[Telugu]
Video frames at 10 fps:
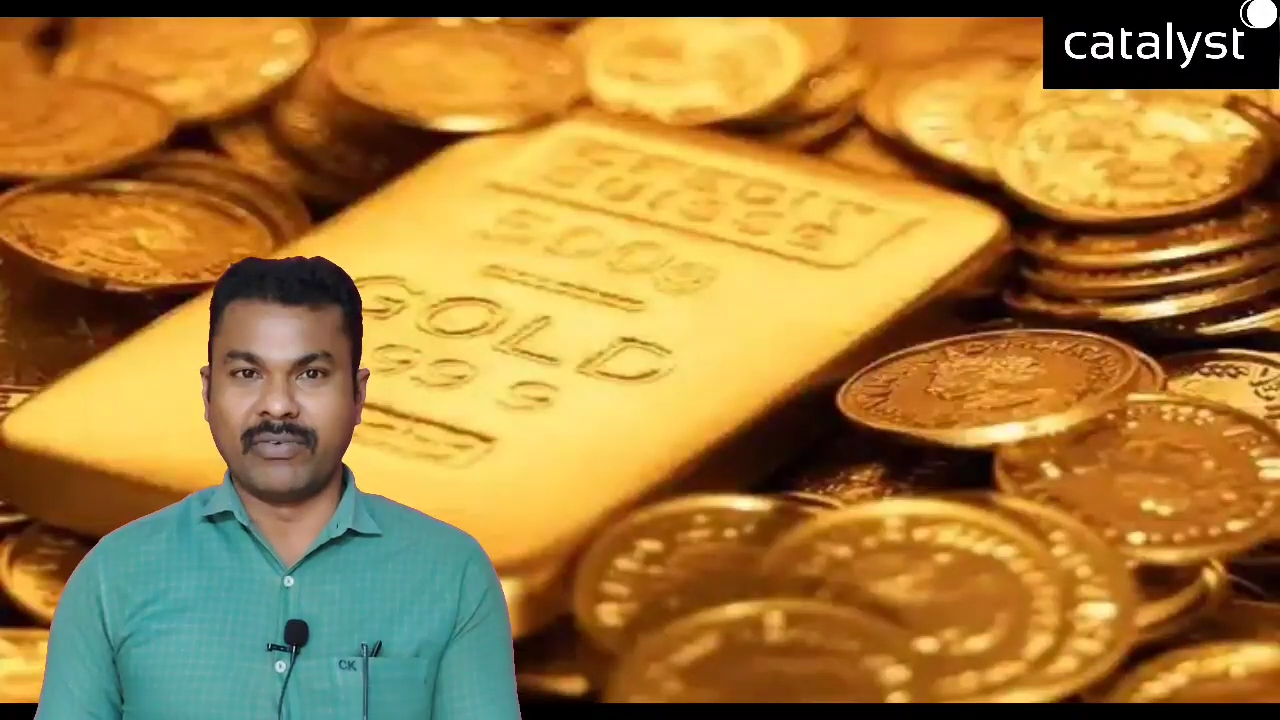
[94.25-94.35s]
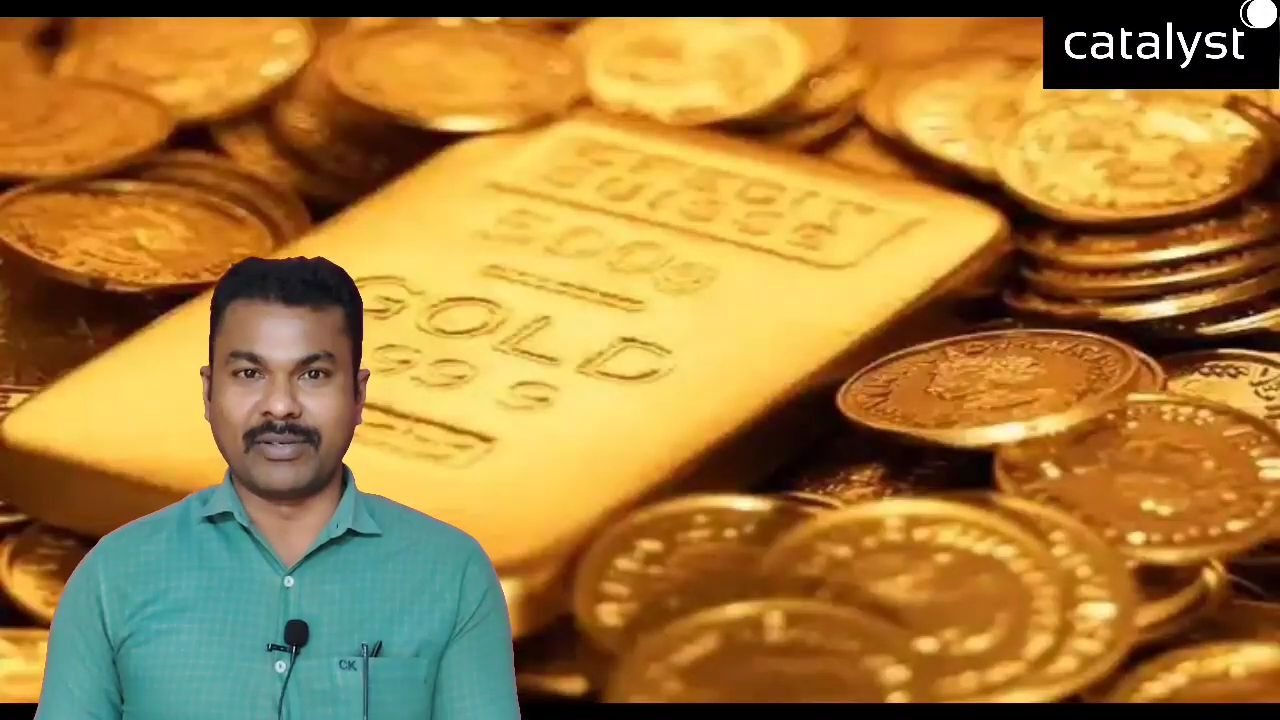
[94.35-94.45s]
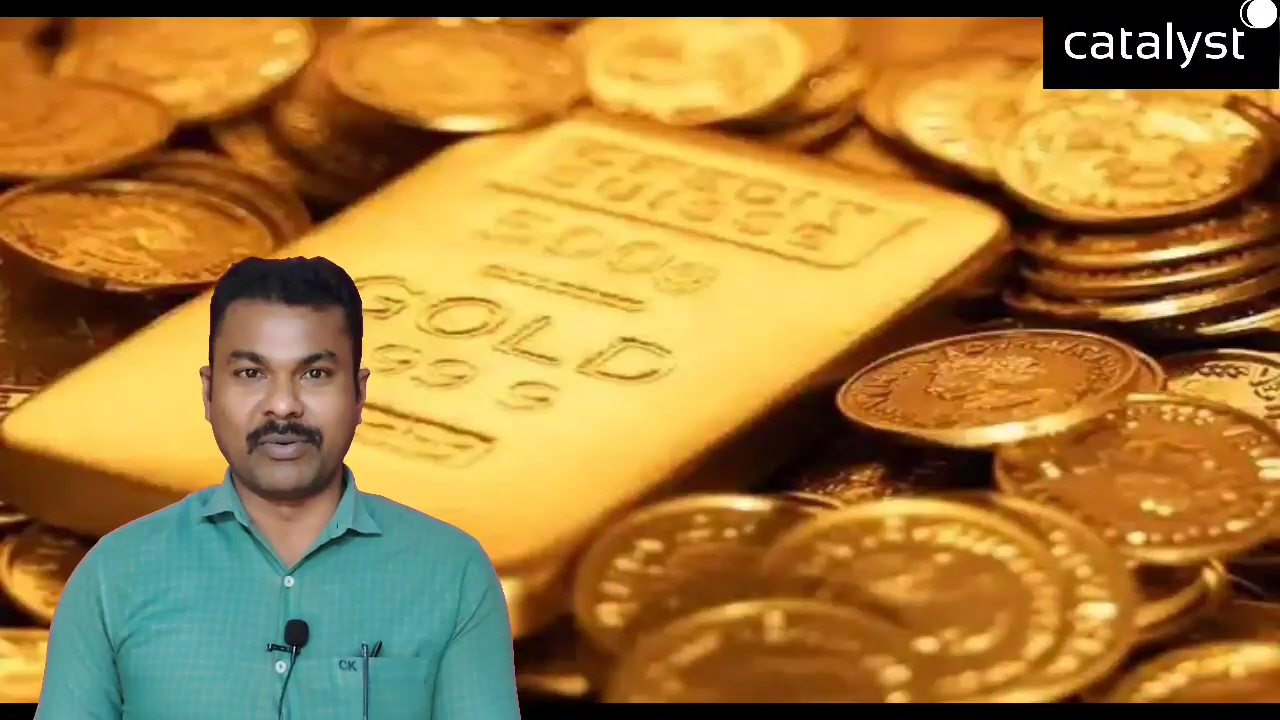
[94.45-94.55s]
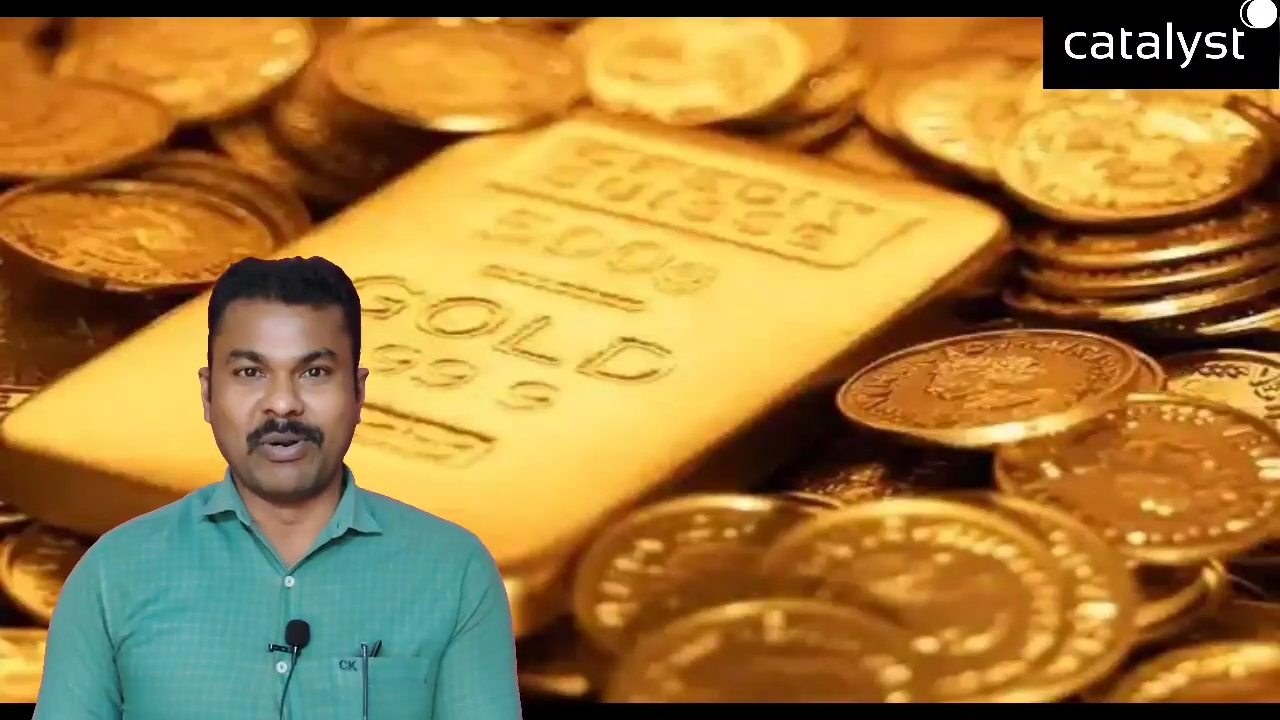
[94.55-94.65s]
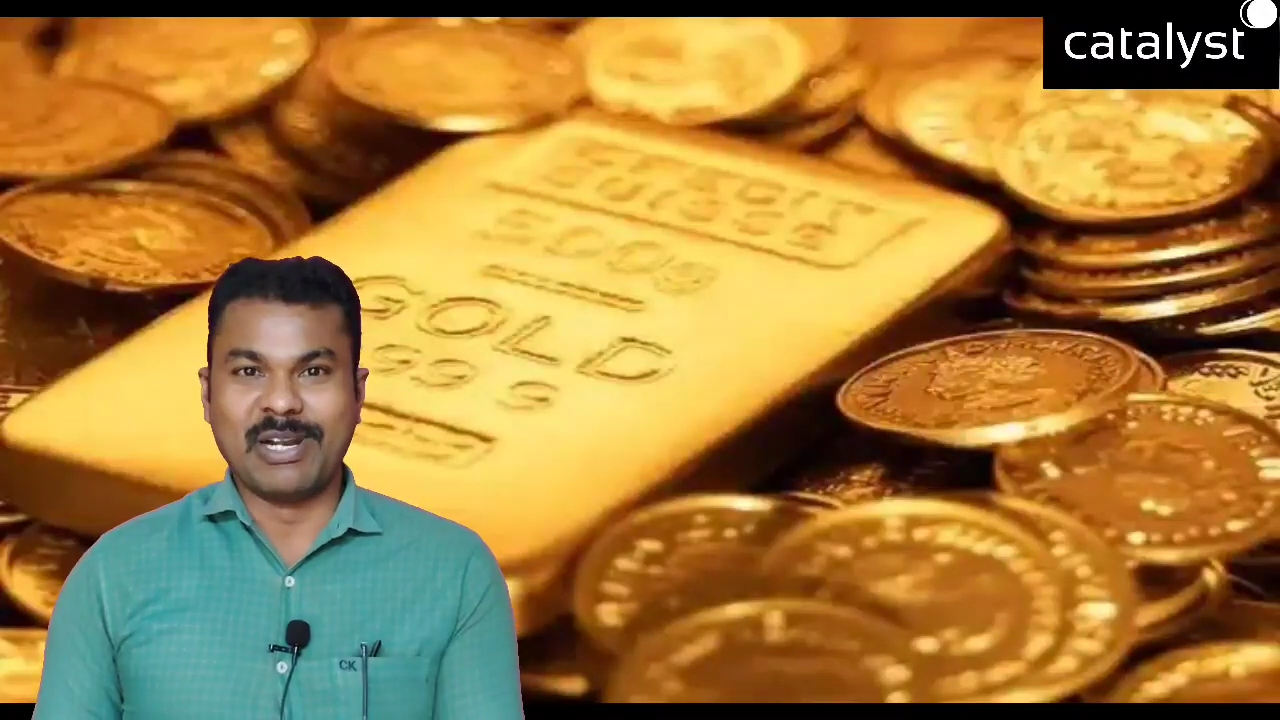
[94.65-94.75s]
అవి
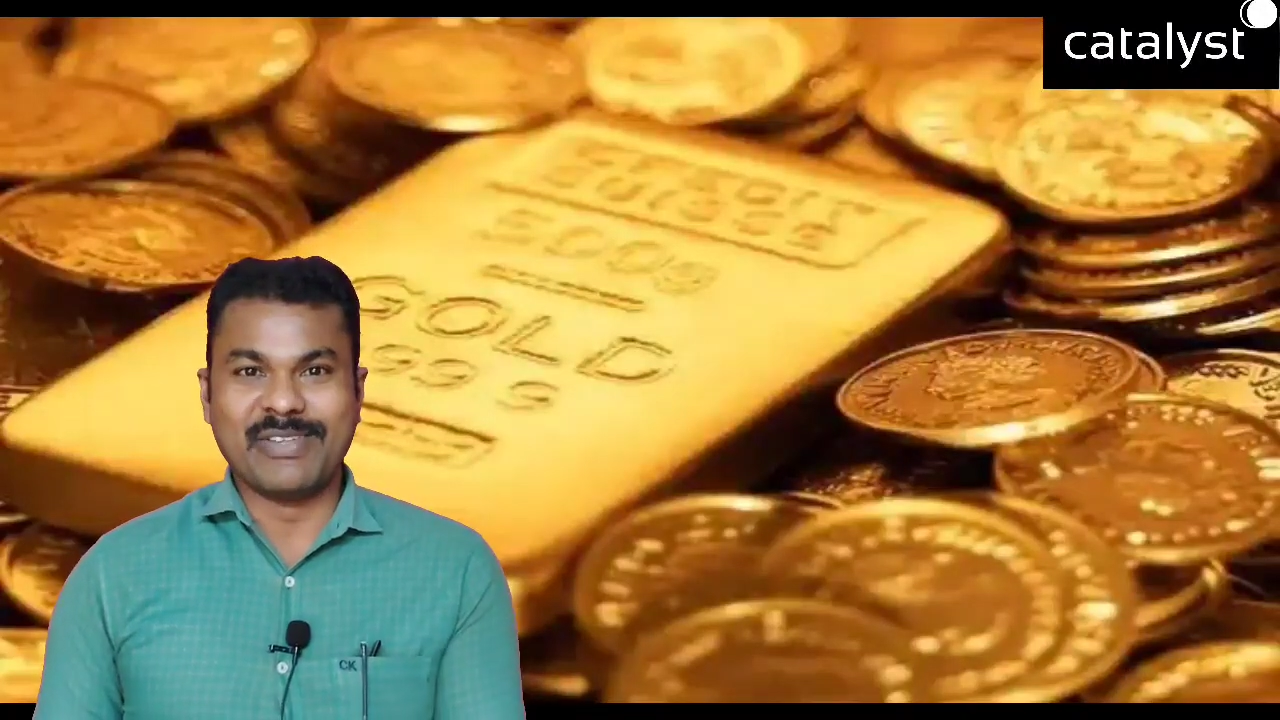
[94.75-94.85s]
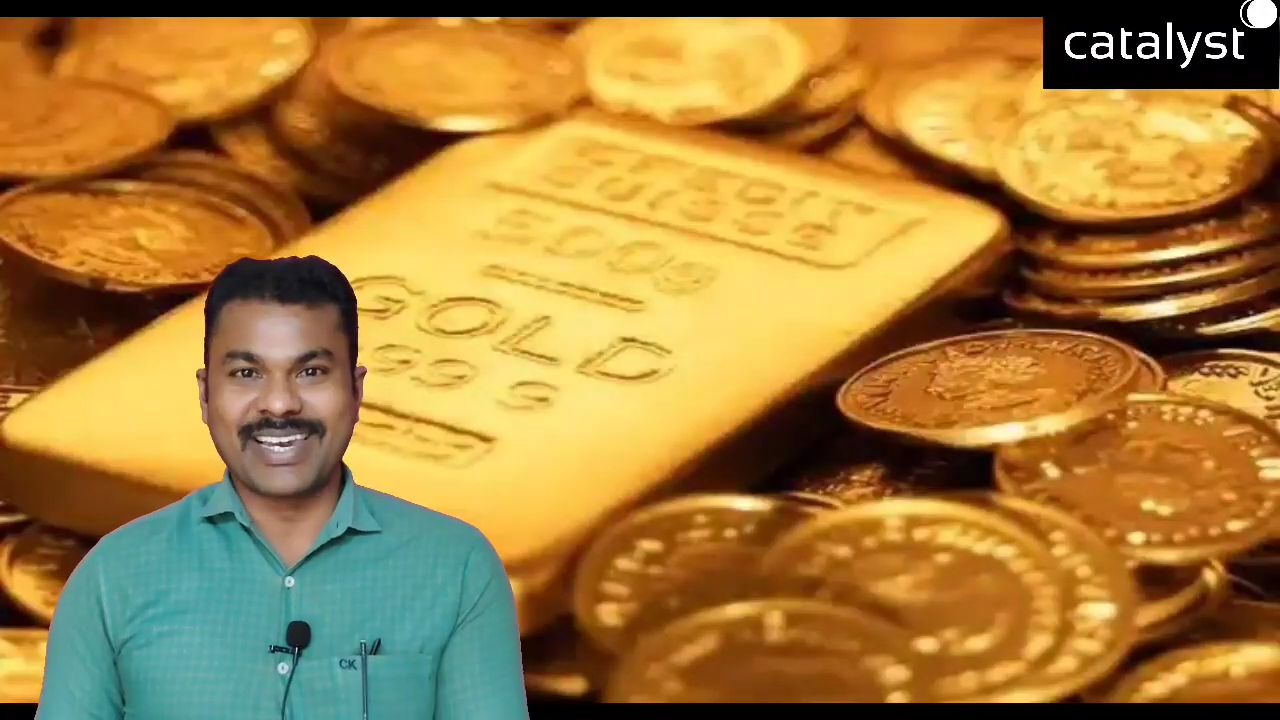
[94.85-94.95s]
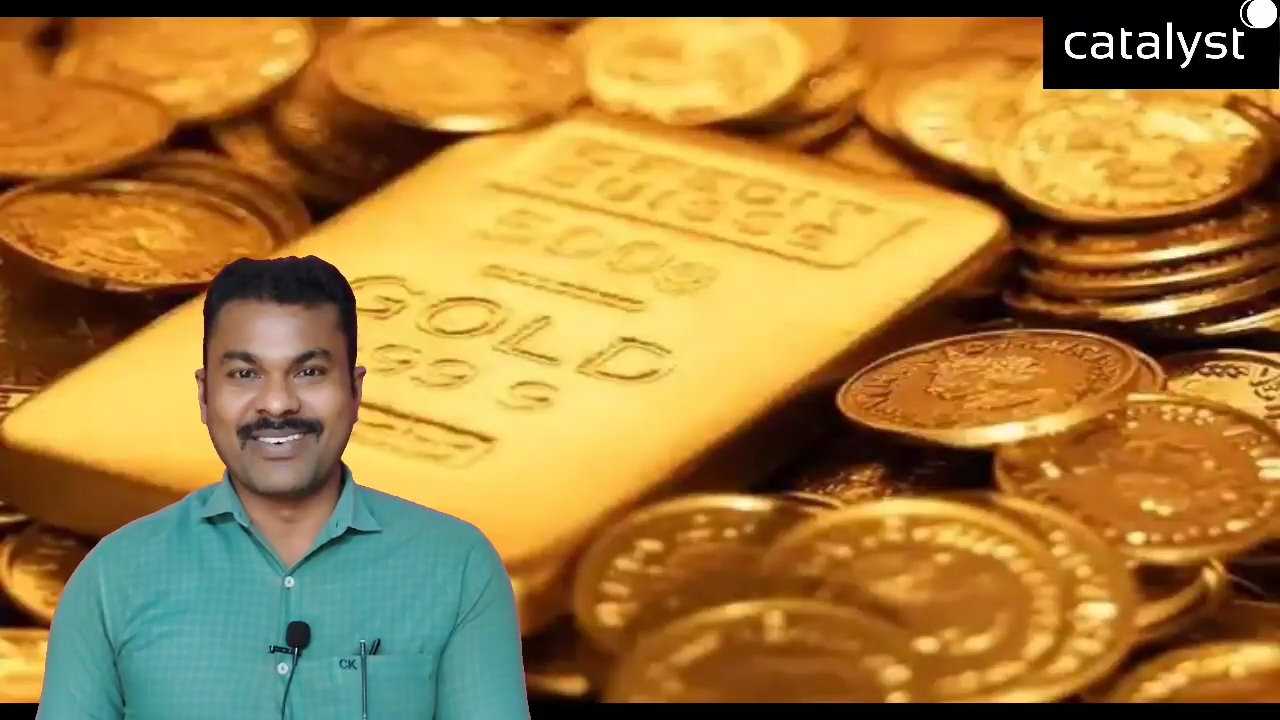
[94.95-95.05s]
గోల్డ్